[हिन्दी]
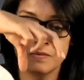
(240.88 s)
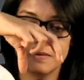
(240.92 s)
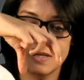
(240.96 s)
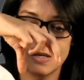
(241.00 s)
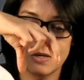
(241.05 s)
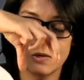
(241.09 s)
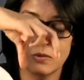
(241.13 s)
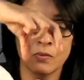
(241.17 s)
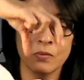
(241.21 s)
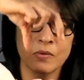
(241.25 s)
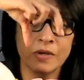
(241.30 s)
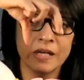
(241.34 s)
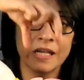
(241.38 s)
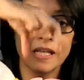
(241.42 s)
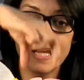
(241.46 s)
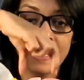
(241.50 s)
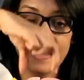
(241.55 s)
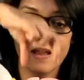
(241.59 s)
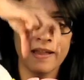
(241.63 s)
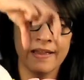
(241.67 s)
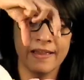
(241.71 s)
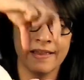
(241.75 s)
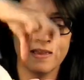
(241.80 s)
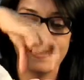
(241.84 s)
जो
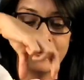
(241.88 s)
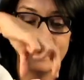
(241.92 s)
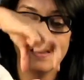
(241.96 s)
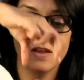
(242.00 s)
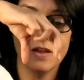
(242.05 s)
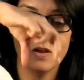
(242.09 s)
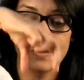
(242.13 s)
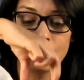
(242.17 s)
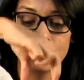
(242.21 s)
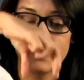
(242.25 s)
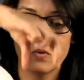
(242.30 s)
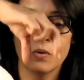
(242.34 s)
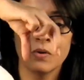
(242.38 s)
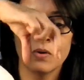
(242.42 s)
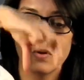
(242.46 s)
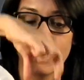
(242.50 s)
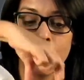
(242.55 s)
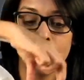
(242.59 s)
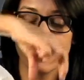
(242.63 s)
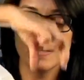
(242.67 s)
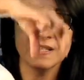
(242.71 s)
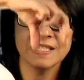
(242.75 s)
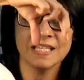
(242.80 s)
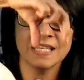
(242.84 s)
उंगलियाँ हैं वो
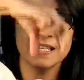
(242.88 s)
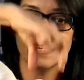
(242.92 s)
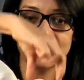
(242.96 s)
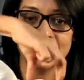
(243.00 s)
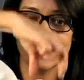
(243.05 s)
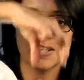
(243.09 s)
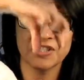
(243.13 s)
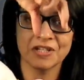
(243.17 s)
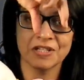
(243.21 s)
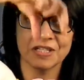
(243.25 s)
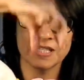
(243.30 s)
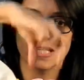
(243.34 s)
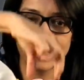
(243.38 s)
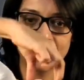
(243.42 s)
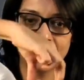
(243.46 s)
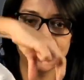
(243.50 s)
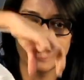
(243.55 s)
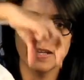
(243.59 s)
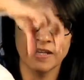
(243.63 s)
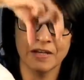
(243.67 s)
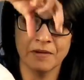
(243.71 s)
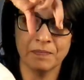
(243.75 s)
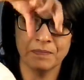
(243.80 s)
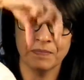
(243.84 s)
कौन सी डायरेक्शन से आ
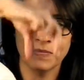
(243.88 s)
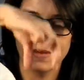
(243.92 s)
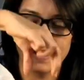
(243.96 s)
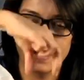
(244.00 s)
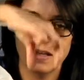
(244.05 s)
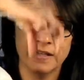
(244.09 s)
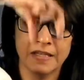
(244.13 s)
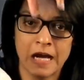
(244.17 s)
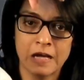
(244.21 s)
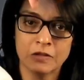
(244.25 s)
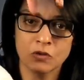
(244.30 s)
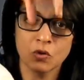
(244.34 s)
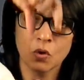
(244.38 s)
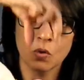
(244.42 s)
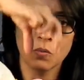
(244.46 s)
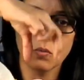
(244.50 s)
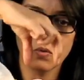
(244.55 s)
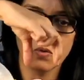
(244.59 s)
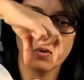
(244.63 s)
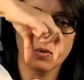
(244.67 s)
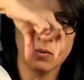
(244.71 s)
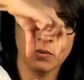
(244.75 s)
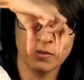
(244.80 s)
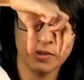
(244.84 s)
रही है या तो
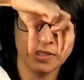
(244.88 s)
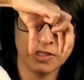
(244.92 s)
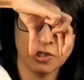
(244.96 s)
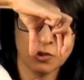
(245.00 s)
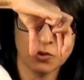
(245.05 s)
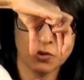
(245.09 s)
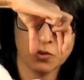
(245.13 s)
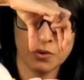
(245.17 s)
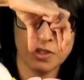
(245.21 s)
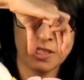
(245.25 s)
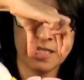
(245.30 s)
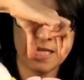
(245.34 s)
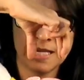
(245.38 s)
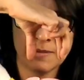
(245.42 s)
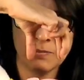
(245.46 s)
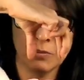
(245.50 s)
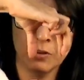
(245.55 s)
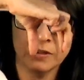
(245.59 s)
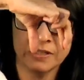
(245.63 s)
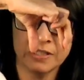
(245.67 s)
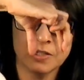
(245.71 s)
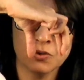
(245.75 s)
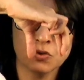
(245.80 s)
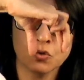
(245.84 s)
वो ये जो ये
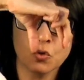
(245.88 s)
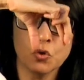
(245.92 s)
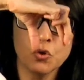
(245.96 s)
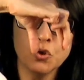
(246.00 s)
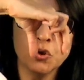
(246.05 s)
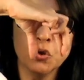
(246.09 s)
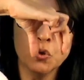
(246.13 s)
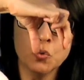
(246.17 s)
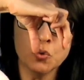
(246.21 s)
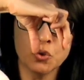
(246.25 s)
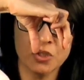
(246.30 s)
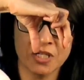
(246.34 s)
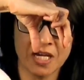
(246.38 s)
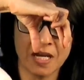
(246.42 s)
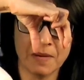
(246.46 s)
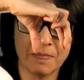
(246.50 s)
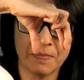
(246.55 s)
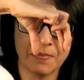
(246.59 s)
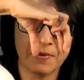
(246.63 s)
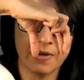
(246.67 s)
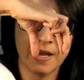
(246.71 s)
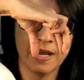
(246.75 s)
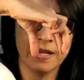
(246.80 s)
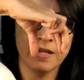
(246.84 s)
बोलते हैं उसको यू
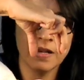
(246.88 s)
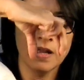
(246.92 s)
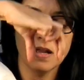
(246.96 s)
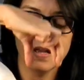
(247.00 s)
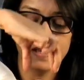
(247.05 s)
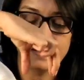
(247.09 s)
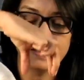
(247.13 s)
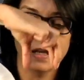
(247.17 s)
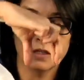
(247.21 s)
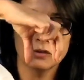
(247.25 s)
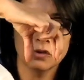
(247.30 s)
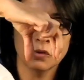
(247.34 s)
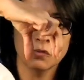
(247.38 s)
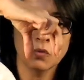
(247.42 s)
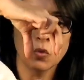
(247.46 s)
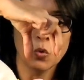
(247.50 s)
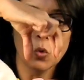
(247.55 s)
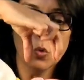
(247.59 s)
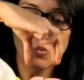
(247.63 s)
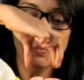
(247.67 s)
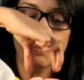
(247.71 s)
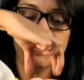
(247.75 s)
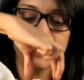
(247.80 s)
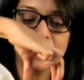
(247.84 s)
शेप राइट या तो वो
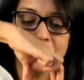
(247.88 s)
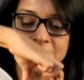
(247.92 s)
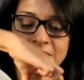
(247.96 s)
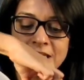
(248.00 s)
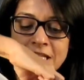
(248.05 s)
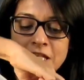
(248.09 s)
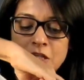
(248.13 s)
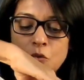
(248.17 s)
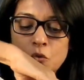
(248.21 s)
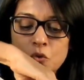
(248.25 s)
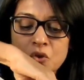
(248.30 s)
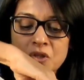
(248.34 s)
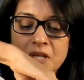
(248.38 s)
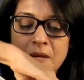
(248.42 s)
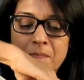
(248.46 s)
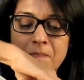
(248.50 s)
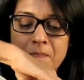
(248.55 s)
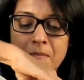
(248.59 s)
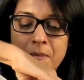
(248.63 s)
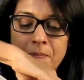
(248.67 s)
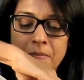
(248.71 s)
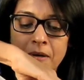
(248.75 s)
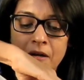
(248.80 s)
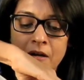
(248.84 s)
ऊपर से यू
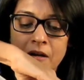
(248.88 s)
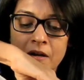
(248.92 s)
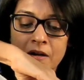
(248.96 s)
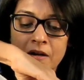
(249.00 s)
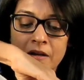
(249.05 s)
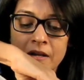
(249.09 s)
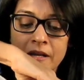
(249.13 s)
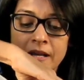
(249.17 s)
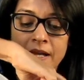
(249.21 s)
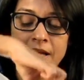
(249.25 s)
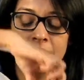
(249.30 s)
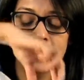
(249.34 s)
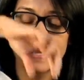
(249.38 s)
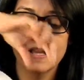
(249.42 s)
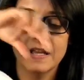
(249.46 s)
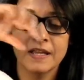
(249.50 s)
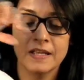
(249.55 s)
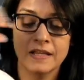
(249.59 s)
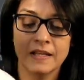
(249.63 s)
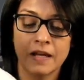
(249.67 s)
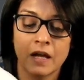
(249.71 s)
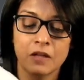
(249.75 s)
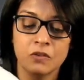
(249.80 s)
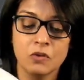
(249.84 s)
शेप में पकड़ रही है
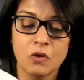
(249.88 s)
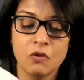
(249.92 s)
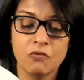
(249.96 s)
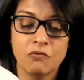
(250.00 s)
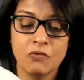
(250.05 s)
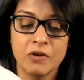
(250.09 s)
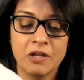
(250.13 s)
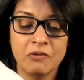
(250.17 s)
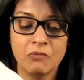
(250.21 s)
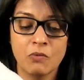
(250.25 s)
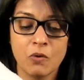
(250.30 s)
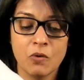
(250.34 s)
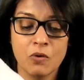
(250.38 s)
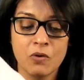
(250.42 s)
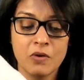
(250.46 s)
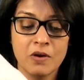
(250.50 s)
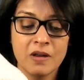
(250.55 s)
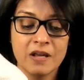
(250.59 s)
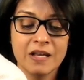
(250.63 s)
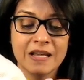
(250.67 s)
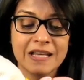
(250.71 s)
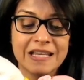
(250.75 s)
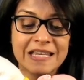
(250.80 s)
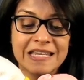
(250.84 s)
या तो फिर वो
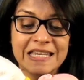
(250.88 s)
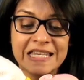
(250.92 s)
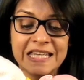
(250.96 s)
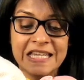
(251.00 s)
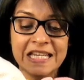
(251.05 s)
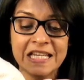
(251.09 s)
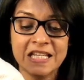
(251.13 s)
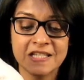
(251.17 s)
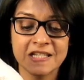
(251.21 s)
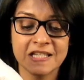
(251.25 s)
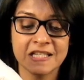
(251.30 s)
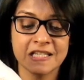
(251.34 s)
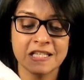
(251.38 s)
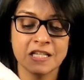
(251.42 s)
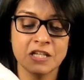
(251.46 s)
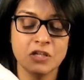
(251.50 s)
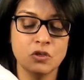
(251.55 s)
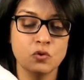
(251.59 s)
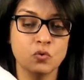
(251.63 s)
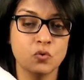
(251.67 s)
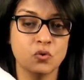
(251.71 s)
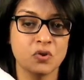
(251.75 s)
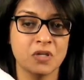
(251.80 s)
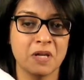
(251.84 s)
नीचे से
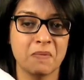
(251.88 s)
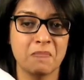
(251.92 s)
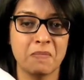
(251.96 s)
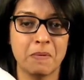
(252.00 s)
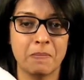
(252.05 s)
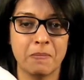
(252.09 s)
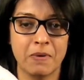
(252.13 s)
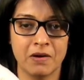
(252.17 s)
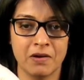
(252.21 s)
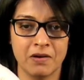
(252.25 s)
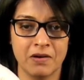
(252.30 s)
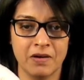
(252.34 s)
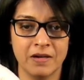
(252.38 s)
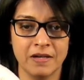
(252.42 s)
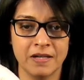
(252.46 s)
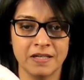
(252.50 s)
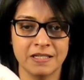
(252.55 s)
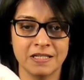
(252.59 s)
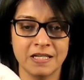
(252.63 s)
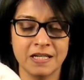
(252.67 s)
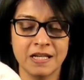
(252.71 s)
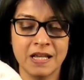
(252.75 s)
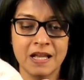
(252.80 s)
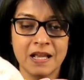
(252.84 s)
यू शेप में पकड़ रही
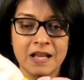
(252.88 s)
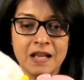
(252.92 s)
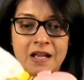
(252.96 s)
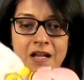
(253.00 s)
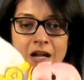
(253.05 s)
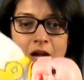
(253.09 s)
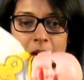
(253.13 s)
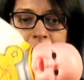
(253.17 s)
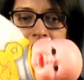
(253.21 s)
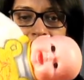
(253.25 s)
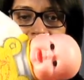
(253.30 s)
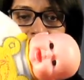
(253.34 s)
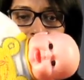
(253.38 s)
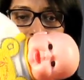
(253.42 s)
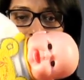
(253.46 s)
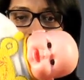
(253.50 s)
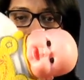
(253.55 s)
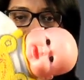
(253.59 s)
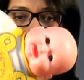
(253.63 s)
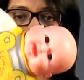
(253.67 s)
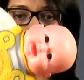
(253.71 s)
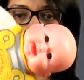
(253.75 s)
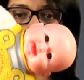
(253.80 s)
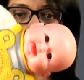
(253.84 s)
है ठीक है अभी ये
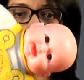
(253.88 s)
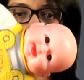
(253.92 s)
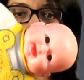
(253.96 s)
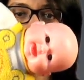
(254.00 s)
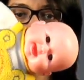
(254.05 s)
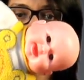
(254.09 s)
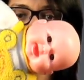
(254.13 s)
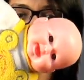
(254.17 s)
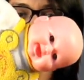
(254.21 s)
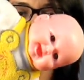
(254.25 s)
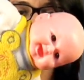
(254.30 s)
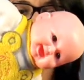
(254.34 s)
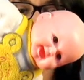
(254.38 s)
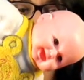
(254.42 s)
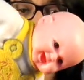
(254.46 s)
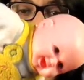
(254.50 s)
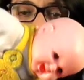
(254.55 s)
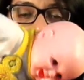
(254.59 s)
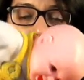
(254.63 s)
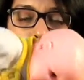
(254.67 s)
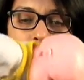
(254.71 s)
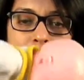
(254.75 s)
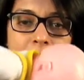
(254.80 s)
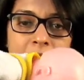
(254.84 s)
बच्चे को मैंने ऐसे
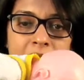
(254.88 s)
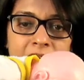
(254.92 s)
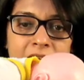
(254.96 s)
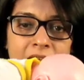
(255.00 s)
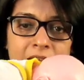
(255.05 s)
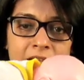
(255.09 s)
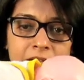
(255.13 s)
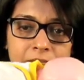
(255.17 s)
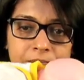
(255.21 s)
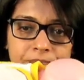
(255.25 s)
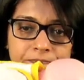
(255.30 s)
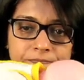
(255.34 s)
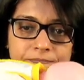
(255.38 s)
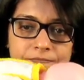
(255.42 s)
ही घुमा दिया